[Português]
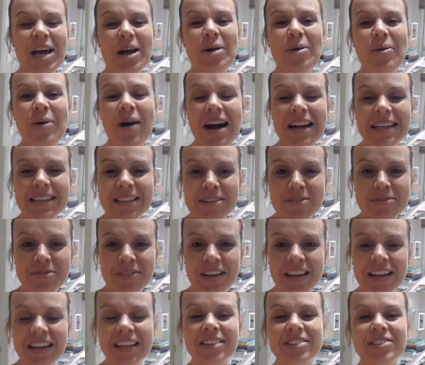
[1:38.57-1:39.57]

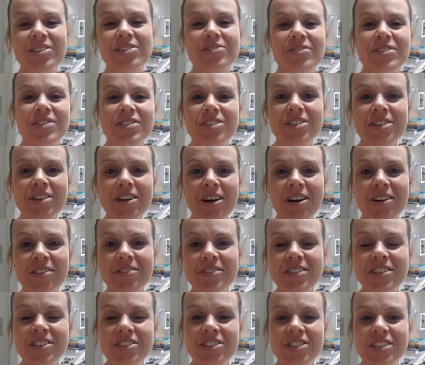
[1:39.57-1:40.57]
Quarta-feira, dia
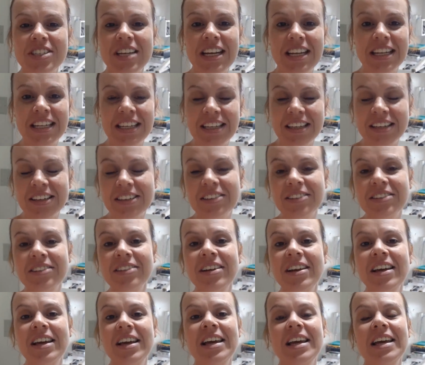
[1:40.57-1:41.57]
29 de
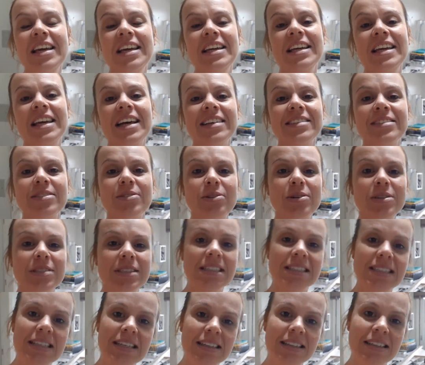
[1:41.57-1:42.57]
janeiro, e as
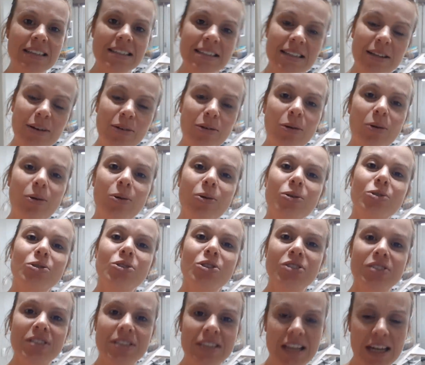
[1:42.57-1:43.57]
coisas ainda estão
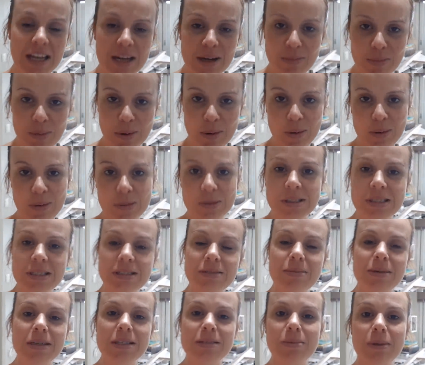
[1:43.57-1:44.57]
longe de estarem
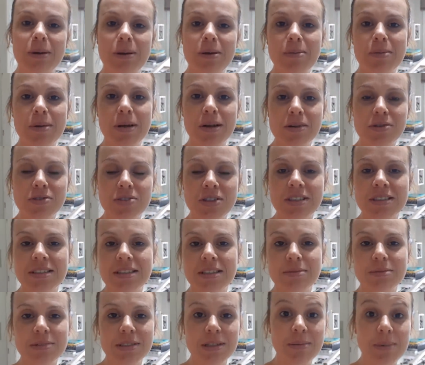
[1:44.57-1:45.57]
prontas, mas pelo menos já
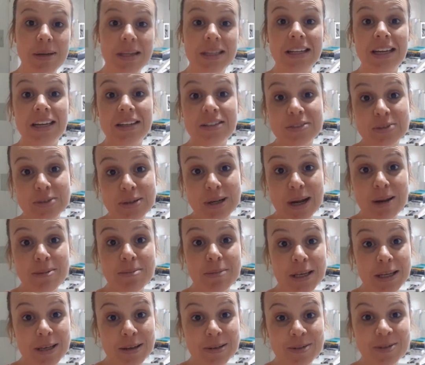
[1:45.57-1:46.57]
estamos na metade do
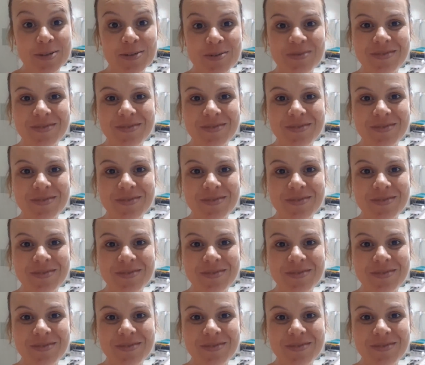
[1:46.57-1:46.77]
caminho.